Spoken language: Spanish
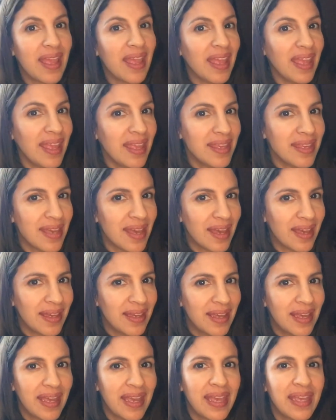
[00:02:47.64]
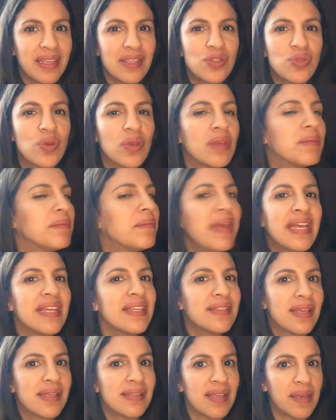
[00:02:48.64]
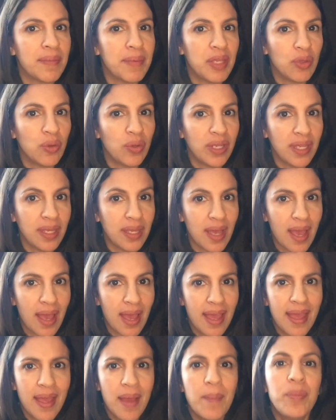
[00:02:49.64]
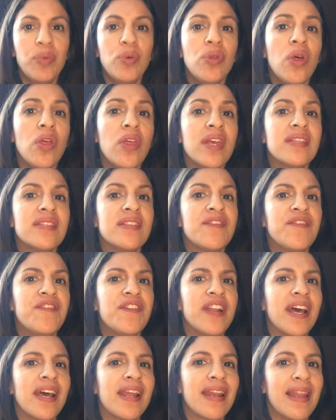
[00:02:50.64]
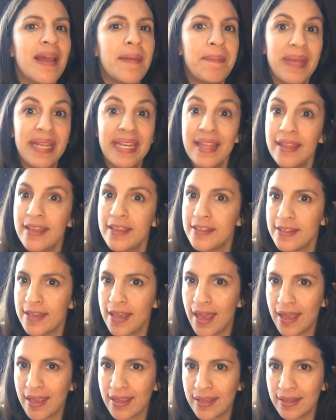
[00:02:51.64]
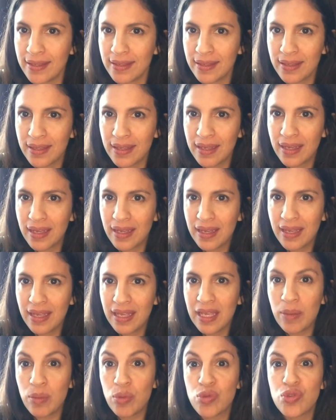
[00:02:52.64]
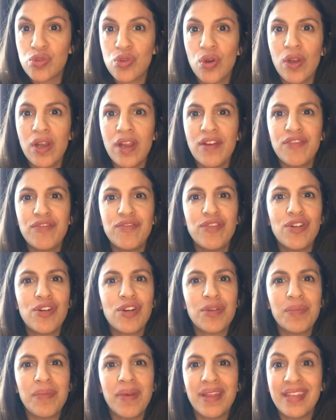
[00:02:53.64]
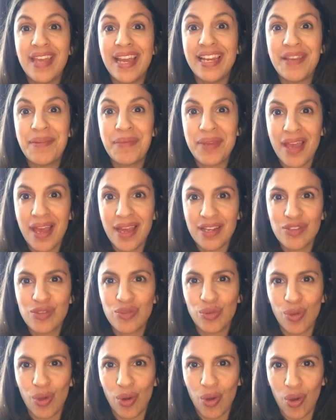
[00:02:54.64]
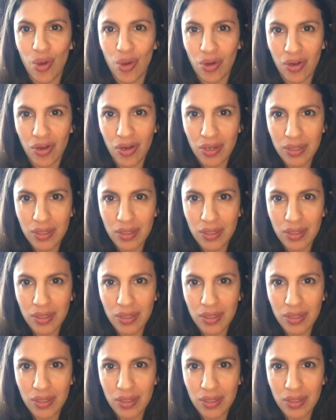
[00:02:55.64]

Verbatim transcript: Ella, en su inmensa sabiduría, pudo descifrar la pena de Ñai y buscó la forma de aliviar su dolor.